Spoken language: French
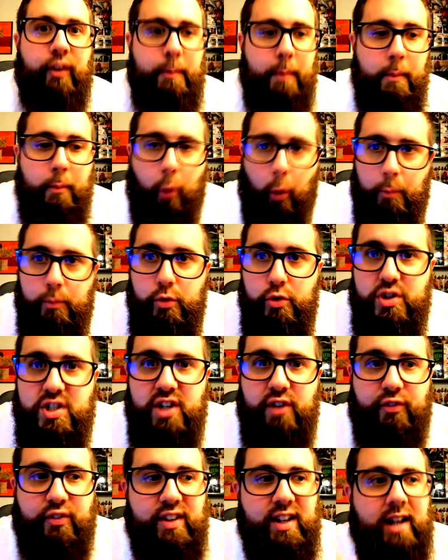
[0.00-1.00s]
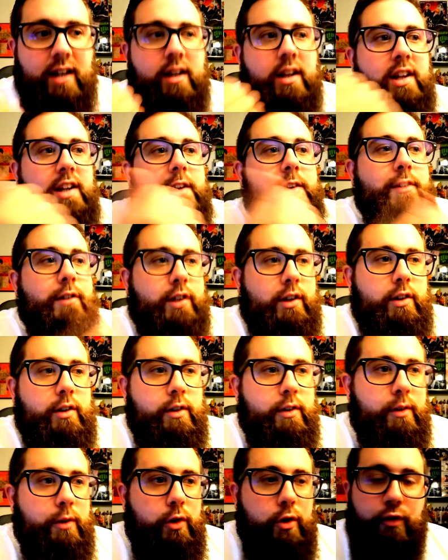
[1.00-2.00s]
même même Lucci, au final,
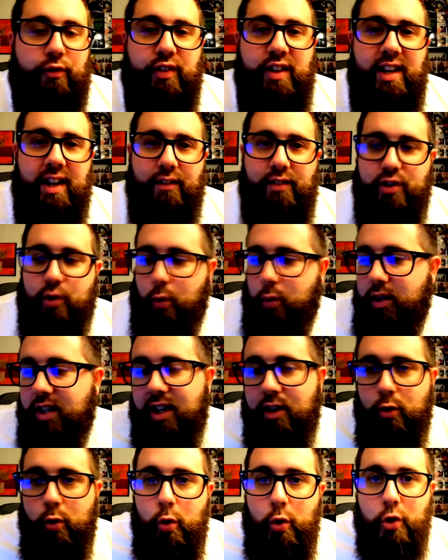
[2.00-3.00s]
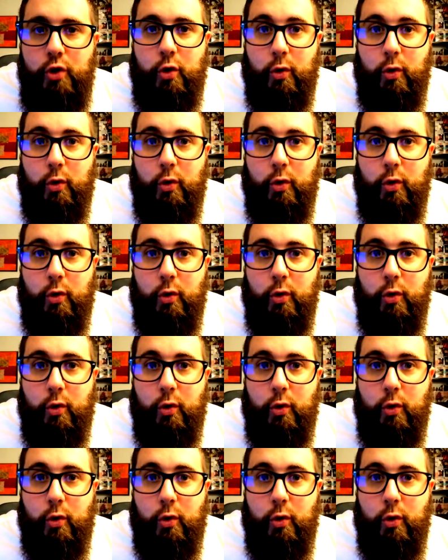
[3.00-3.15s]
euh, Luffy il avait son Gear 2,